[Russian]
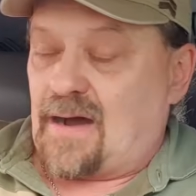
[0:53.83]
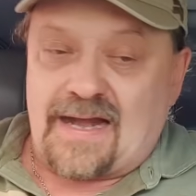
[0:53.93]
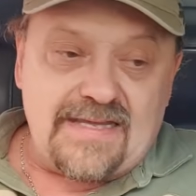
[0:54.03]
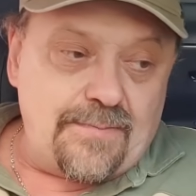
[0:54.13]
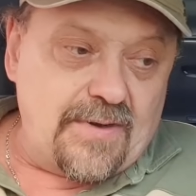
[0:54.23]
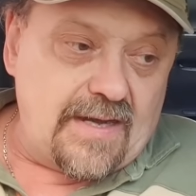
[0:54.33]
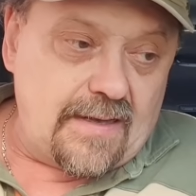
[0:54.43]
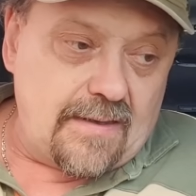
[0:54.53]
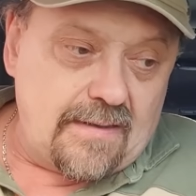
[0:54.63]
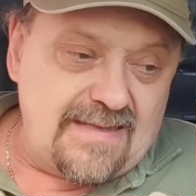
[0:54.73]
Они
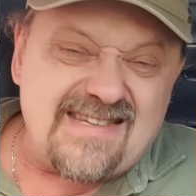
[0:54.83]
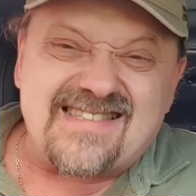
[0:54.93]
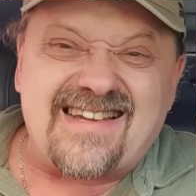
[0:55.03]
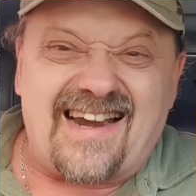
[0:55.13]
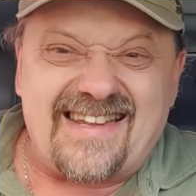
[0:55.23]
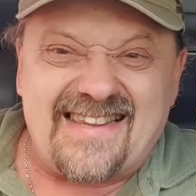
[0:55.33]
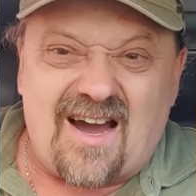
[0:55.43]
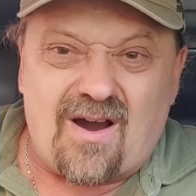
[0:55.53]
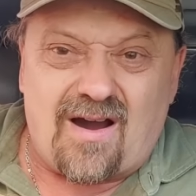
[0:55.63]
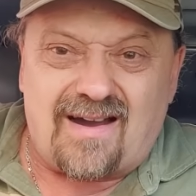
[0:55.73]
бы не стали
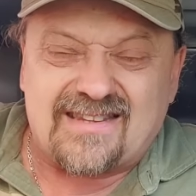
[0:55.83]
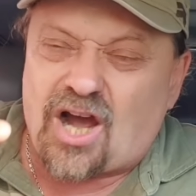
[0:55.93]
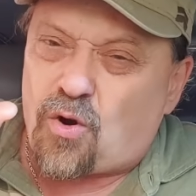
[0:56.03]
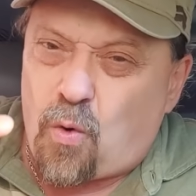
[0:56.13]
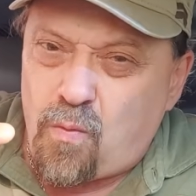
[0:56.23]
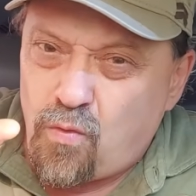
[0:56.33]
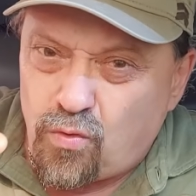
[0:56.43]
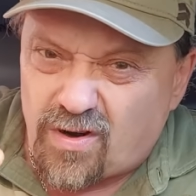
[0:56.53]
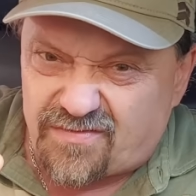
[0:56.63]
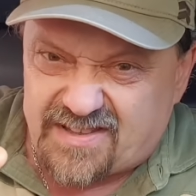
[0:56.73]
на
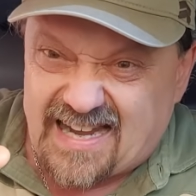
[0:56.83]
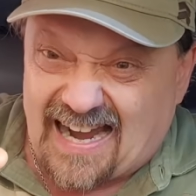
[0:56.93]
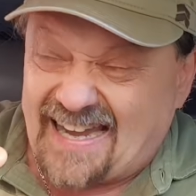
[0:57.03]
таком уровне,